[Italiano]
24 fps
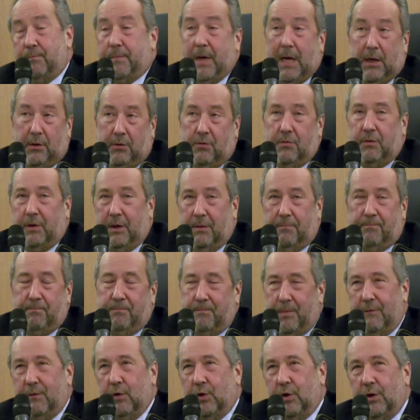un pelo comunque
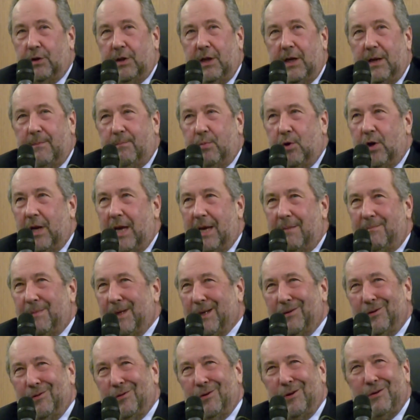provocò delle
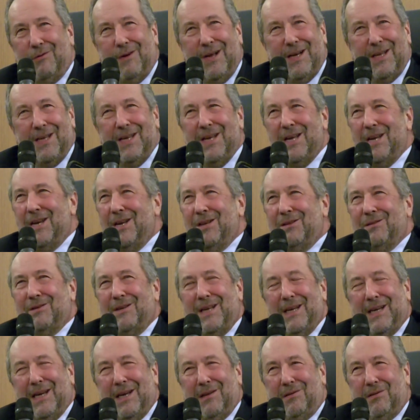polemiche sulle quali non
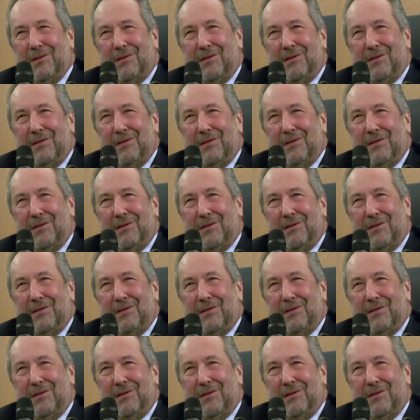è il caso